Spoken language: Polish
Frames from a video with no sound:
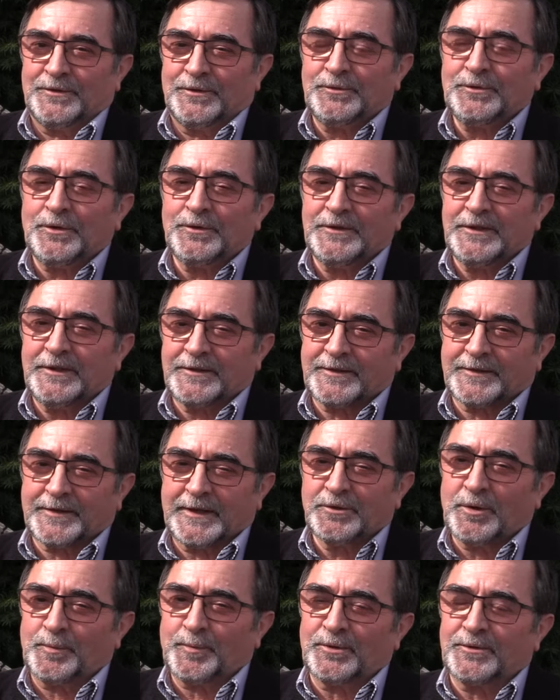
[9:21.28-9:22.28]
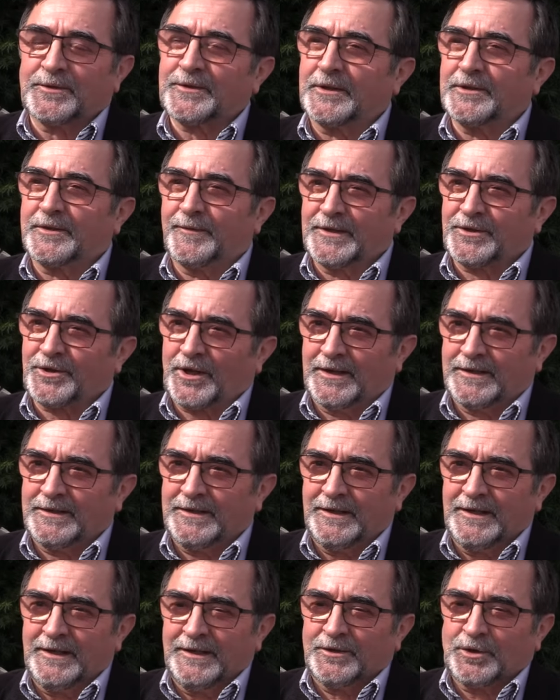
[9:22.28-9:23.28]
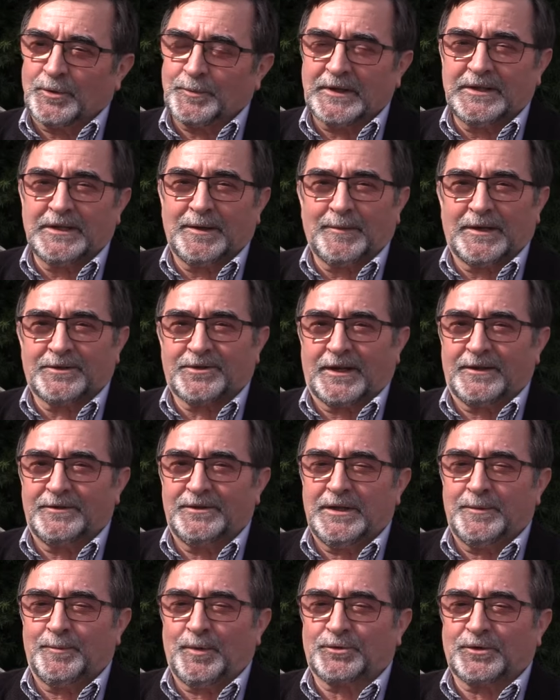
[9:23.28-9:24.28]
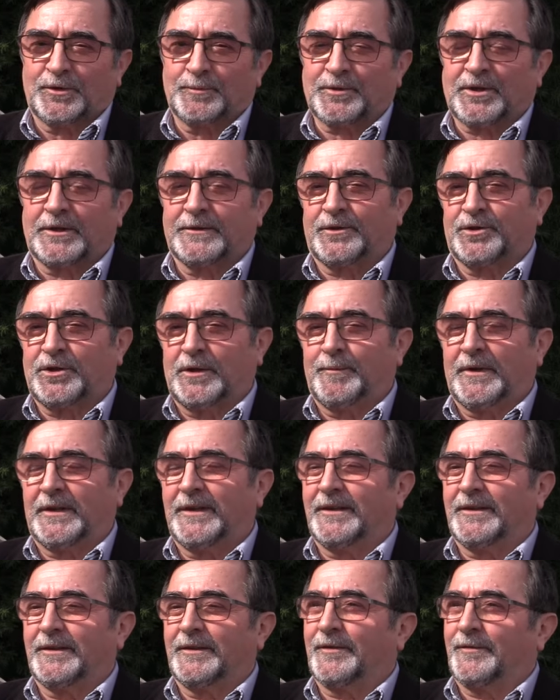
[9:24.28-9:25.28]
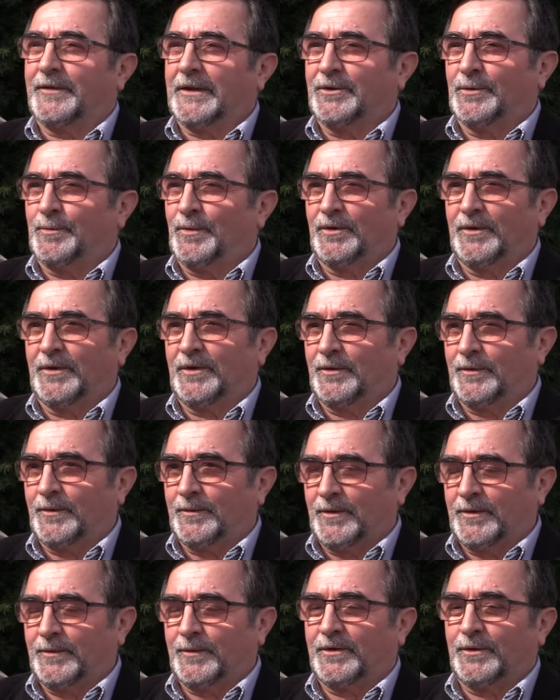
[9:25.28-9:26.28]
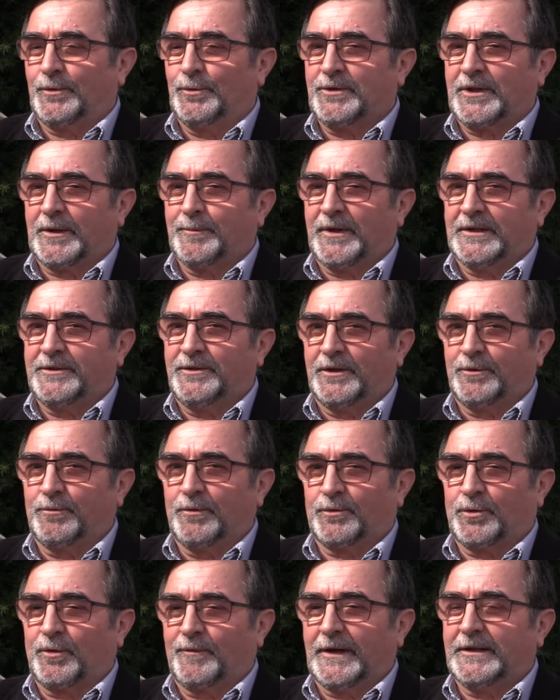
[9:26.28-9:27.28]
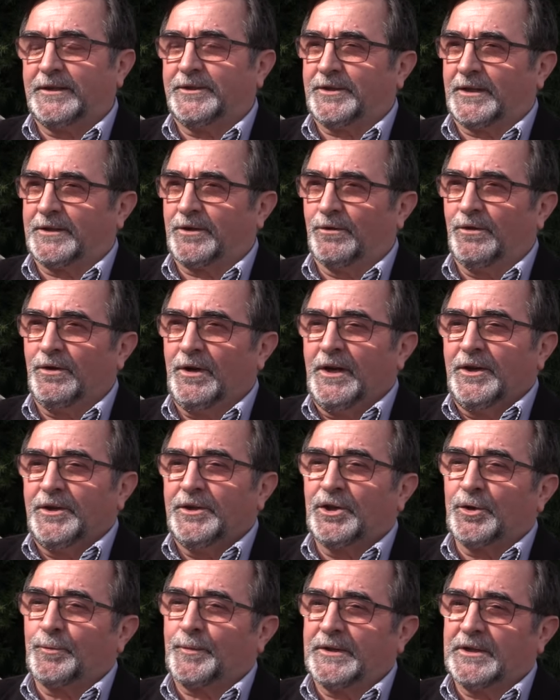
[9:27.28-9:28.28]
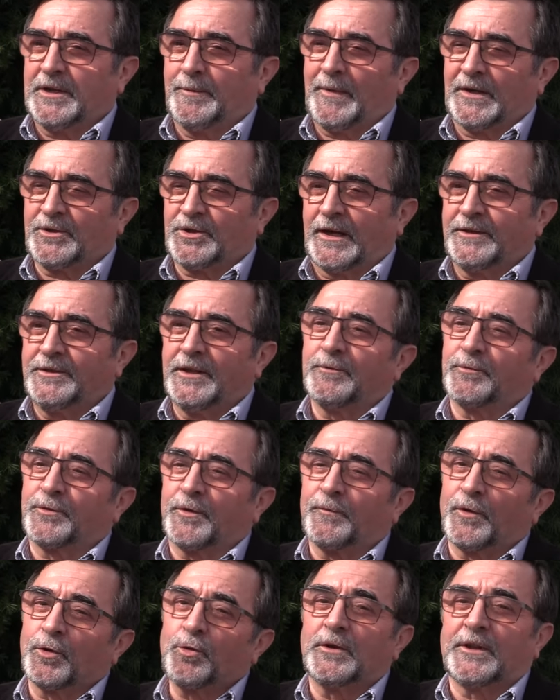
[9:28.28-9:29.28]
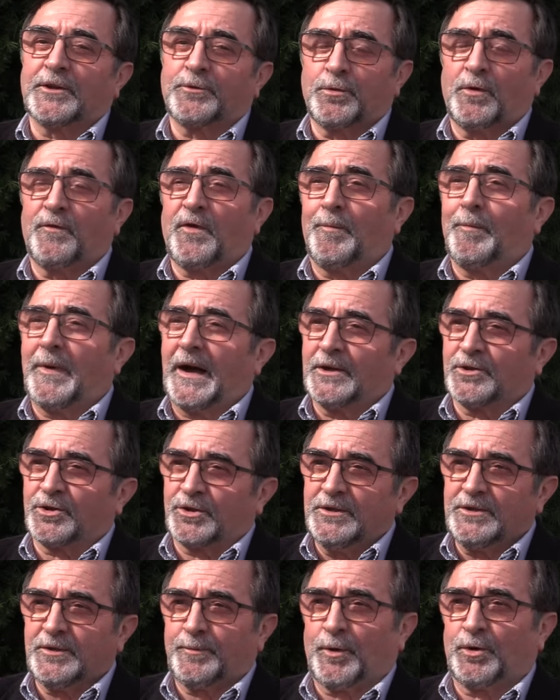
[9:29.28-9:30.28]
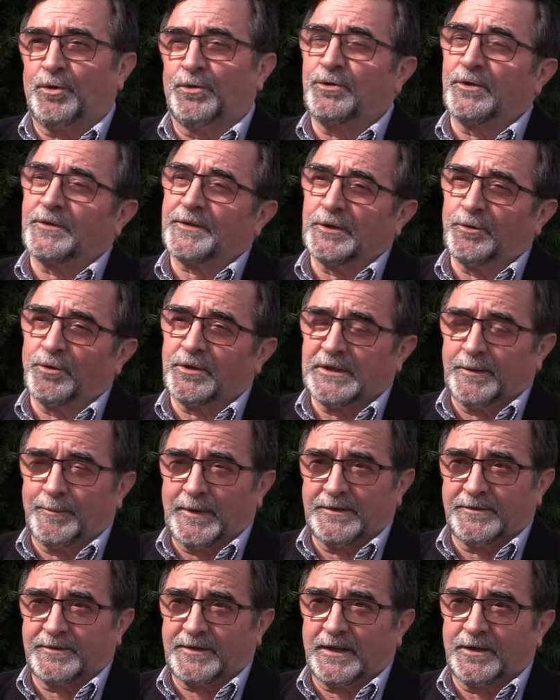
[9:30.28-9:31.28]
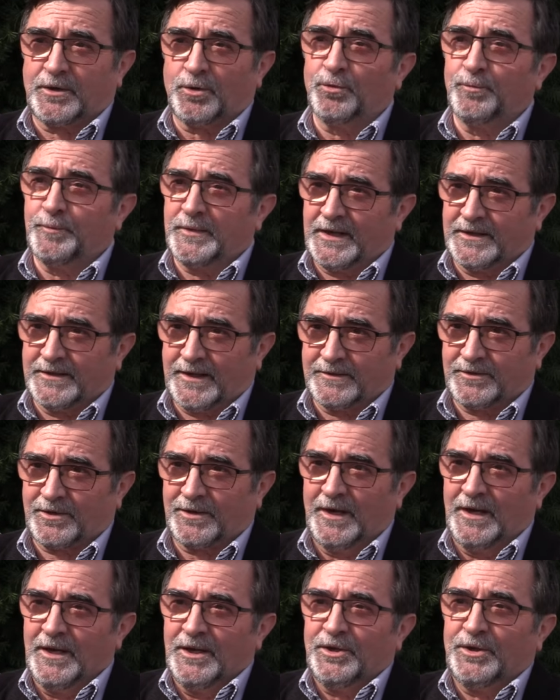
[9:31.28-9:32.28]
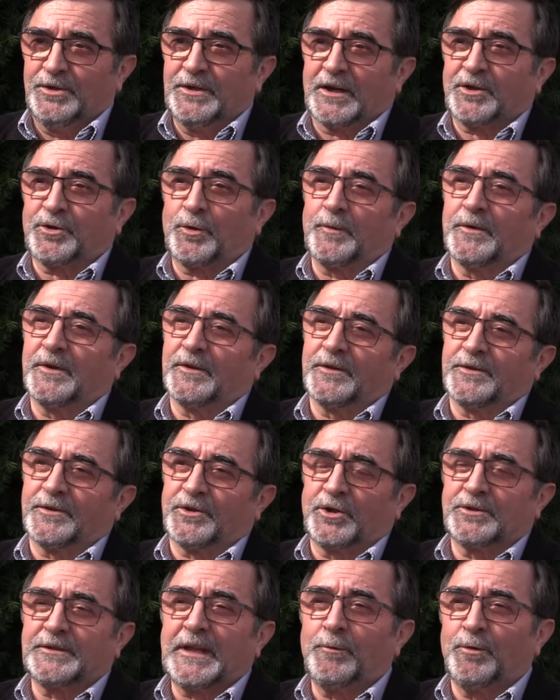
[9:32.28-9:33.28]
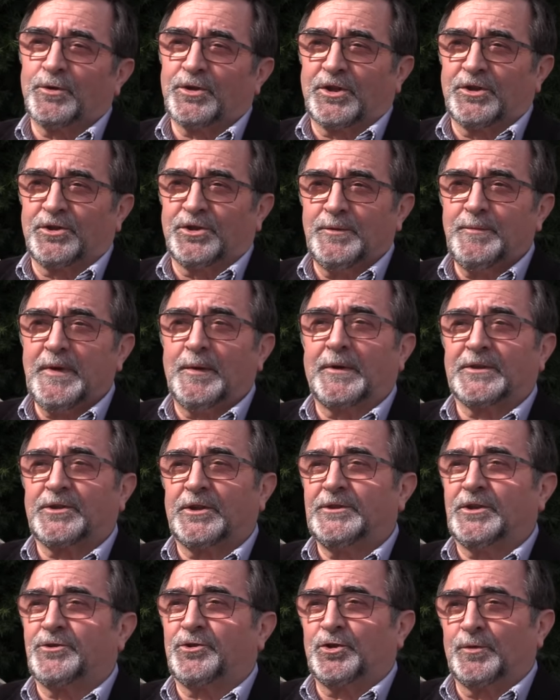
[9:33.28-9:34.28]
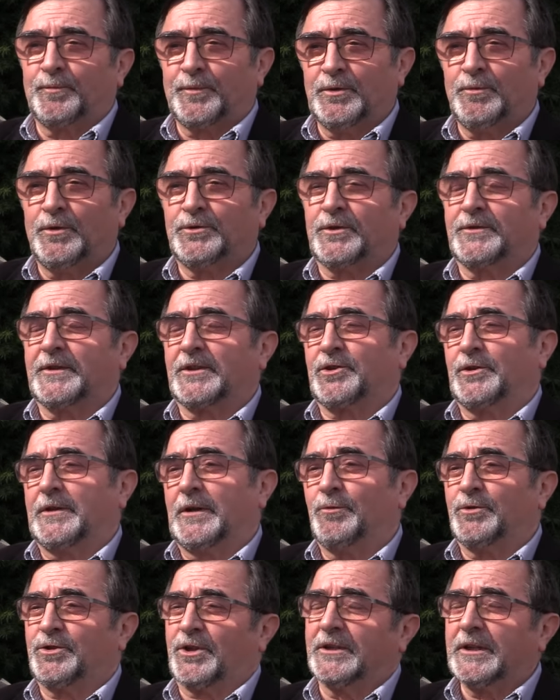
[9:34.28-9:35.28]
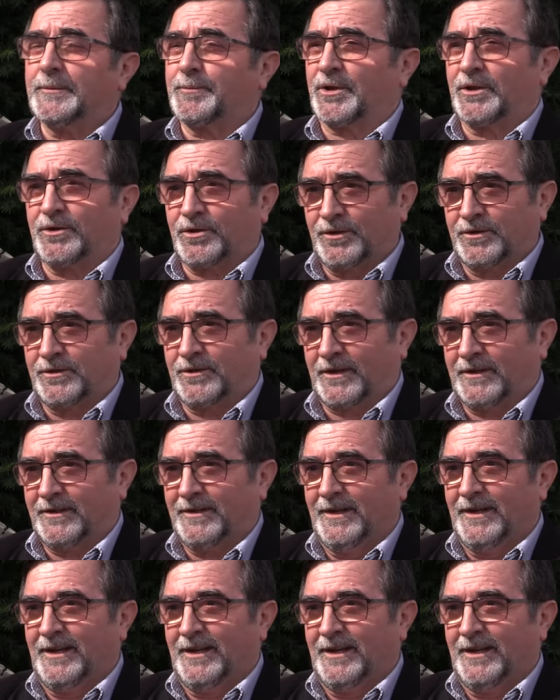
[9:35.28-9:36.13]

No to jest staropolski zwyczaj topienia marzanny, bo to przez zimę, wiadomo, ludzie biedni głodowali tego i topienie marzanny, w ogóle słowo marzyć pochodzi z germańskiego umierać. I jak to e, żegnało się zimie, marzanny się topiło, to zaczynało się lepsze życie.